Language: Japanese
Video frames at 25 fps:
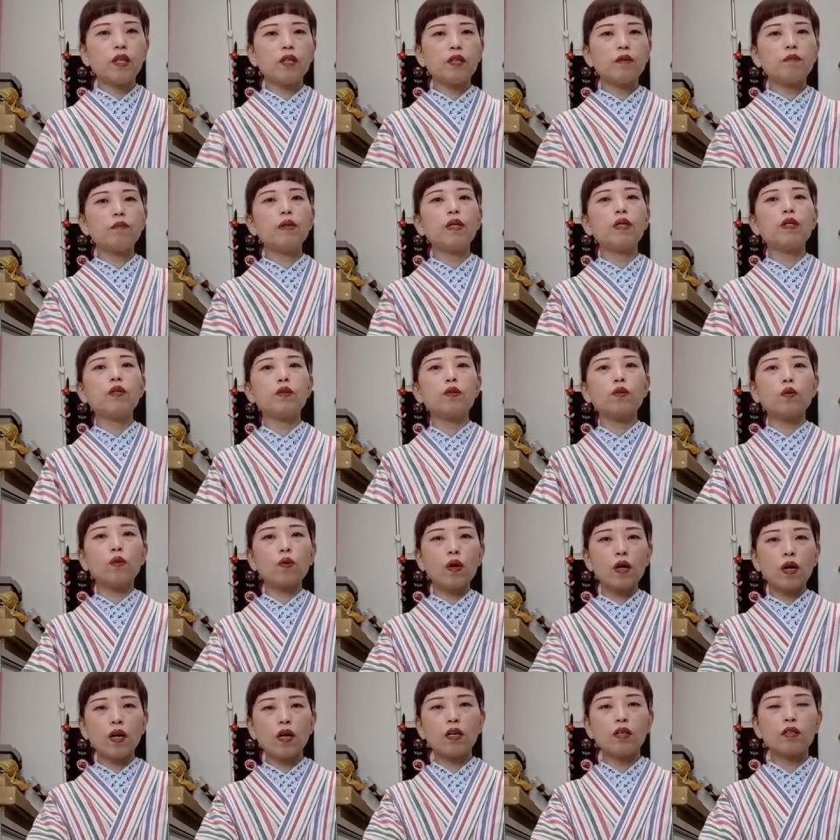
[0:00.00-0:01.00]
イベント
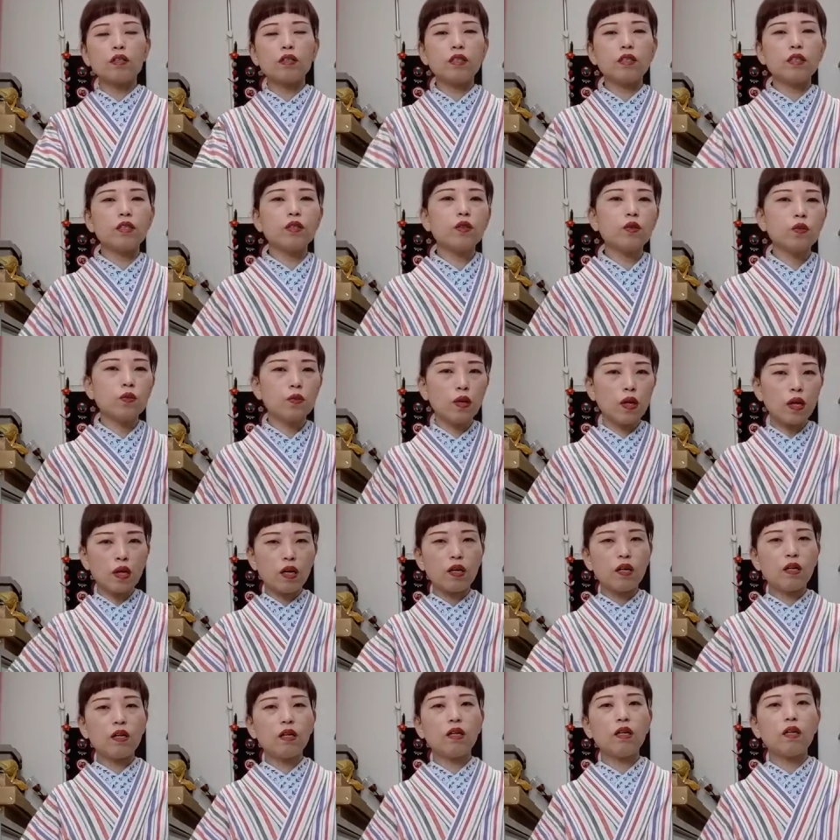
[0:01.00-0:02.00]
が実は
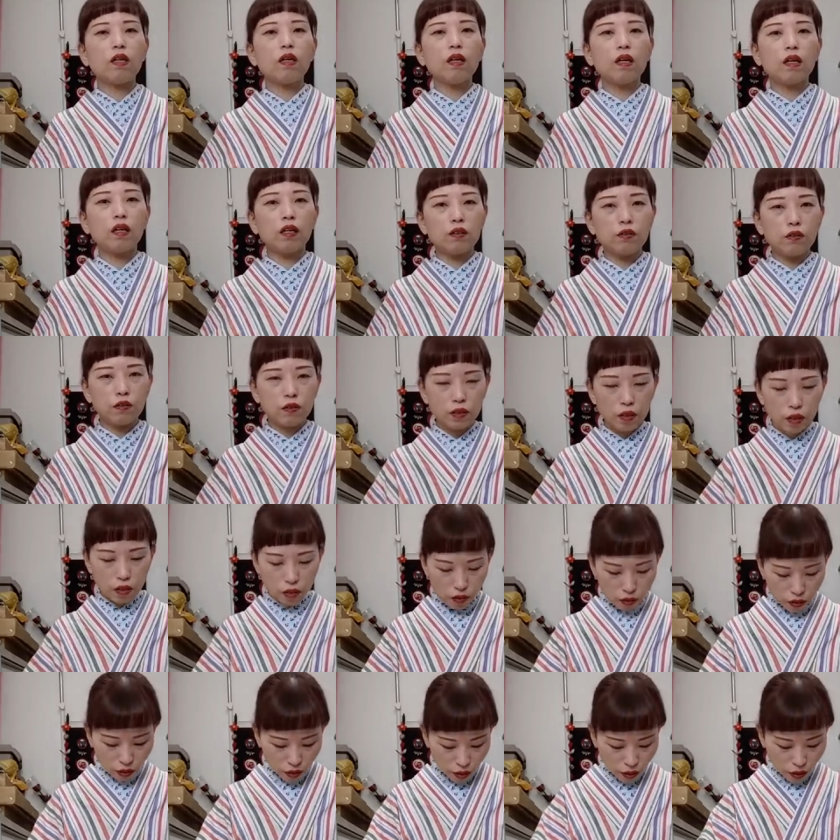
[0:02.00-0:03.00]
あるんで
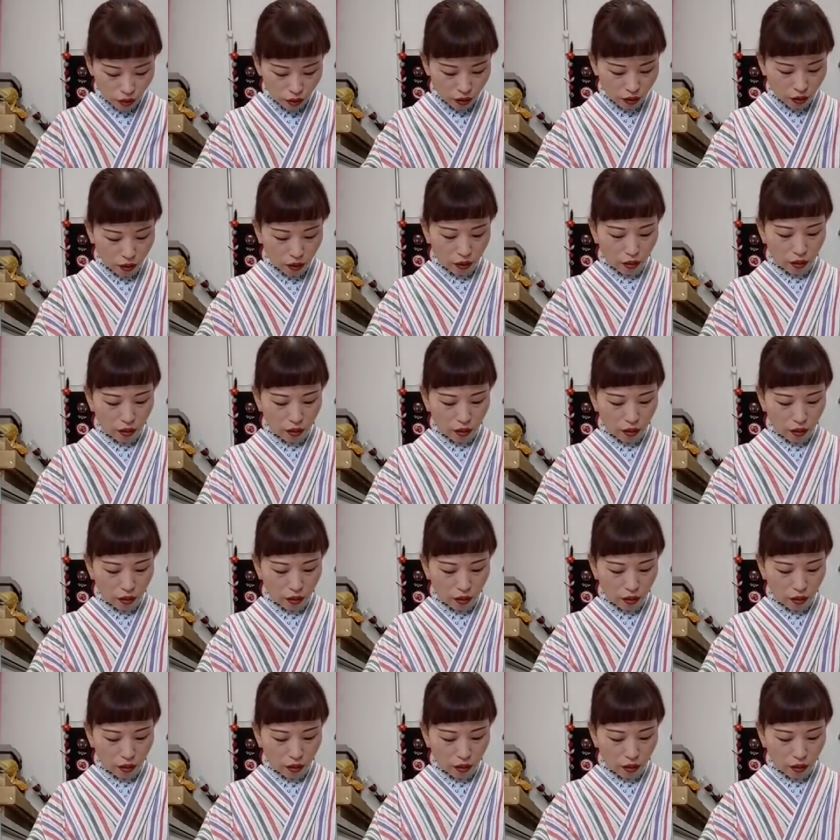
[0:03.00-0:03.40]
すね。